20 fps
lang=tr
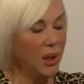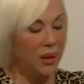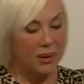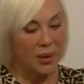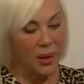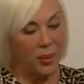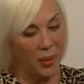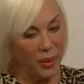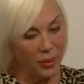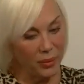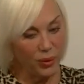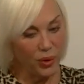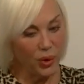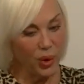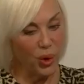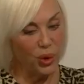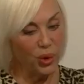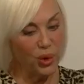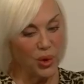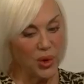Tamam
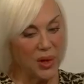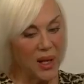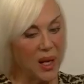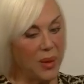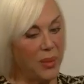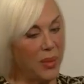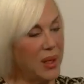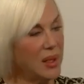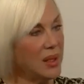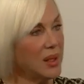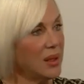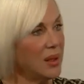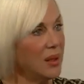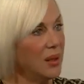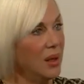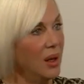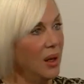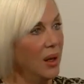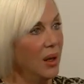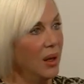Freud'u
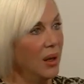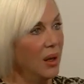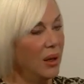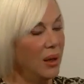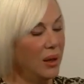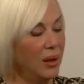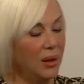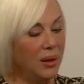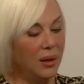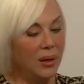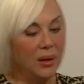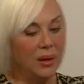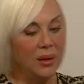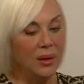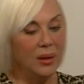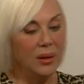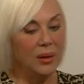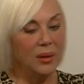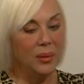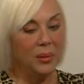sevmezsin
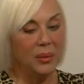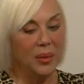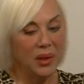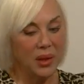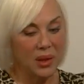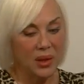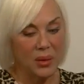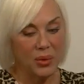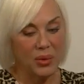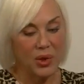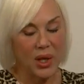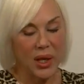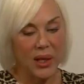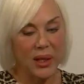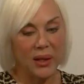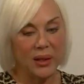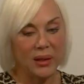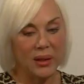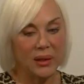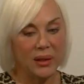e, bir takım
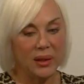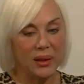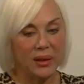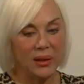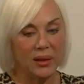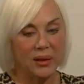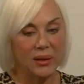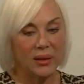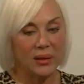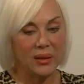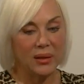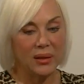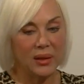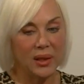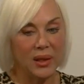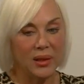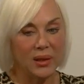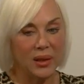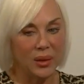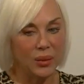şeylerine de e,
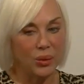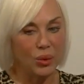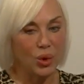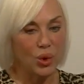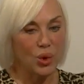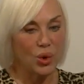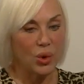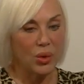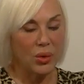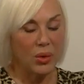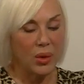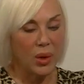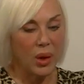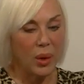katılmıyorsun.